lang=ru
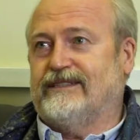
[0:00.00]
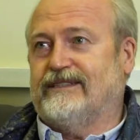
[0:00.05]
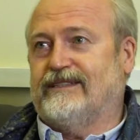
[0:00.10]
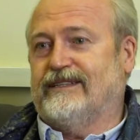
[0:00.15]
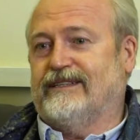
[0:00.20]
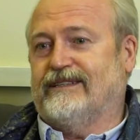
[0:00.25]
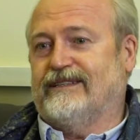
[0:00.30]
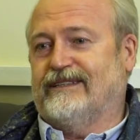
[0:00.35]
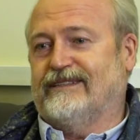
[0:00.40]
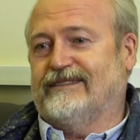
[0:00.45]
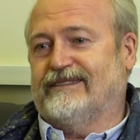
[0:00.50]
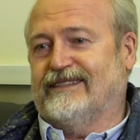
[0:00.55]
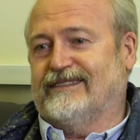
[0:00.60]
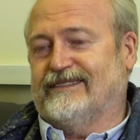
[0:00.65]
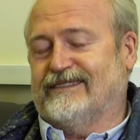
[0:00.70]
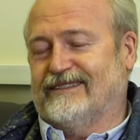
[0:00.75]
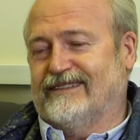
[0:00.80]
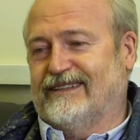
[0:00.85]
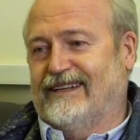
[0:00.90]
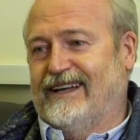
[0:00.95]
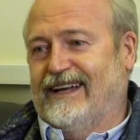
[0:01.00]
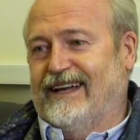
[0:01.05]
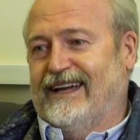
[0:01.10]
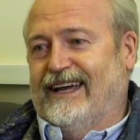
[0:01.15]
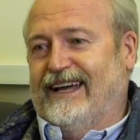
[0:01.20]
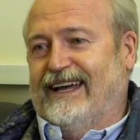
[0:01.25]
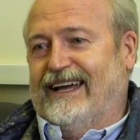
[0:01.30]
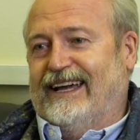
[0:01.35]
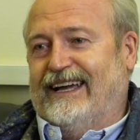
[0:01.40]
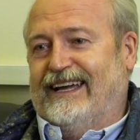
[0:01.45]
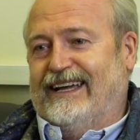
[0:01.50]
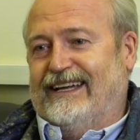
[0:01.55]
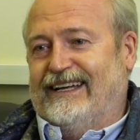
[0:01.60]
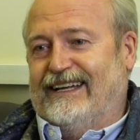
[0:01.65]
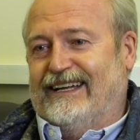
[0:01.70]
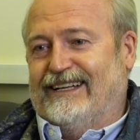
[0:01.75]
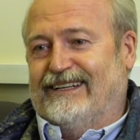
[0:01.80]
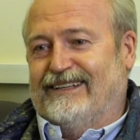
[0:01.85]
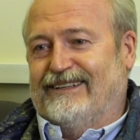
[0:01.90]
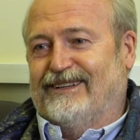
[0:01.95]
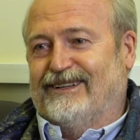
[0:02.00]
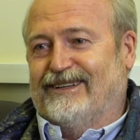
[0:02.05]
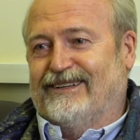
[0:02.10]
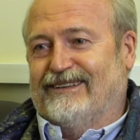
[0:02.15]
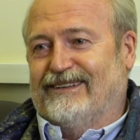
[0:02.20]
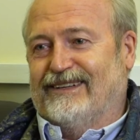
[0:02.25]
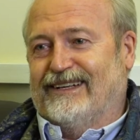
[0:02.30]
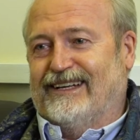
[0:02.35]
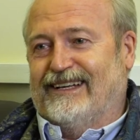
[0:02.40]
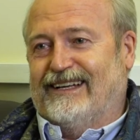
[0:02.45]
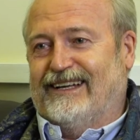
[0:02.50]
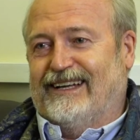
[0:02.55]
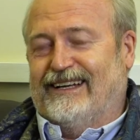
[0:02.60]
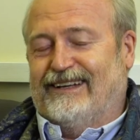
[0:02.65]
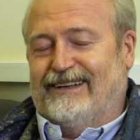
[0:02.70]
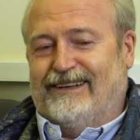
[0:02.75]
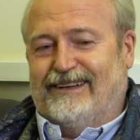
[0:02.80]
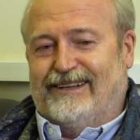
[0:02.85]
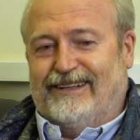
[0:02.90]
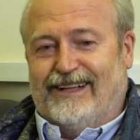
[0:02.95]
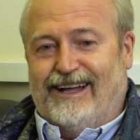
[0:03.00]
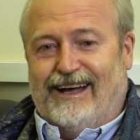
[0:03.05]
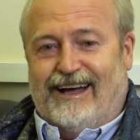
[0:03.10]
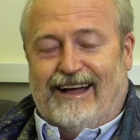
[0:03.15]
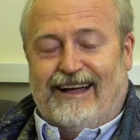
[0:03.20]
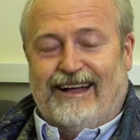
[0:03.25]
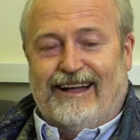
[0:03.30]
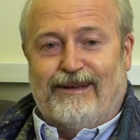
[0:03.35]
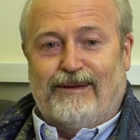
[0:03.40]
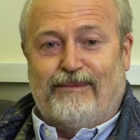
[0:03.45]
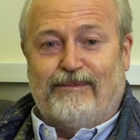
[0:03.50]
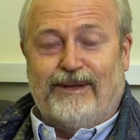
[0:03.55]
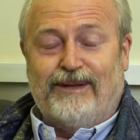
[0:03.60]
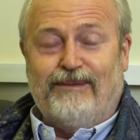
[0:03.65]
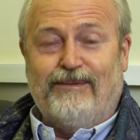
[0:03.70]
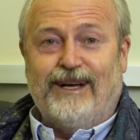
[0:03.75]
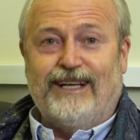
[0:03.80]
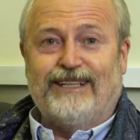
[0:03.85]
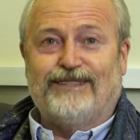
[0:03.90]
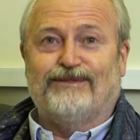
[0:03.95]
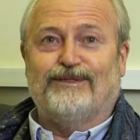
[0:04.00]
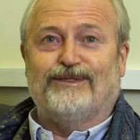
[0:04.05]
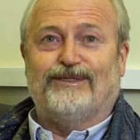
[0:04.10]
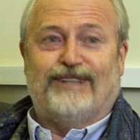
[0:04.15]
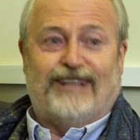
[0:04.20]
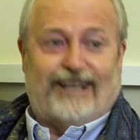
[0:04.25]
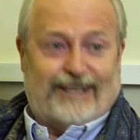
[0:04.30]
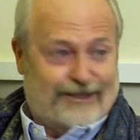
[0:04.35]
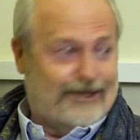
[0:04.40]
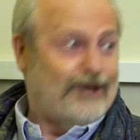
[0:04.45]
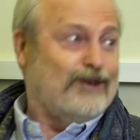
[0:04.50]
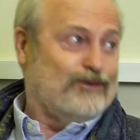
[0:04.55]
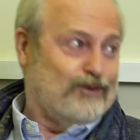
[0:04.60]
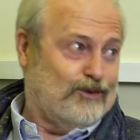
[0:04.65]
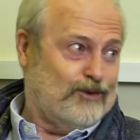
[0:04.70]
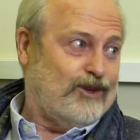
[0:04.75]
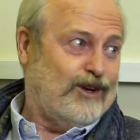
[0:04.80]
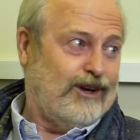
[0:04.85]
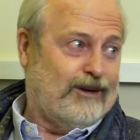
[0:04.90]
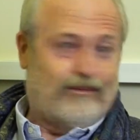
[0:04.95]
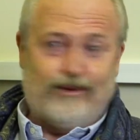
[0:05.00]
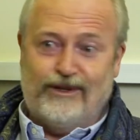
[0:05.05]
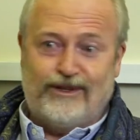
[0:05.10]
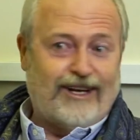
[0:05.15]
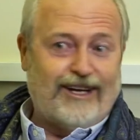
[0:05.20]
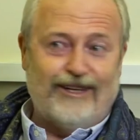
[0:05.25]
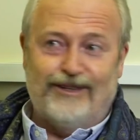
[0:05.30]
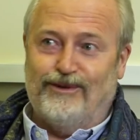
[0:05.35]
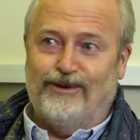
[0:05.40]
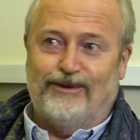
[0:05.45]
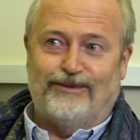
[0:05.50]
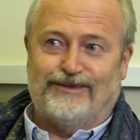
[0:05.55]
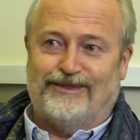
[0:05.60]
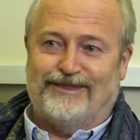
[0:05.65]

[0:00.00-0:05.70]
деньги, значит. Э, Благо э, сабля э, была под да. рукой. И понимаешь, вот да, ну я был готов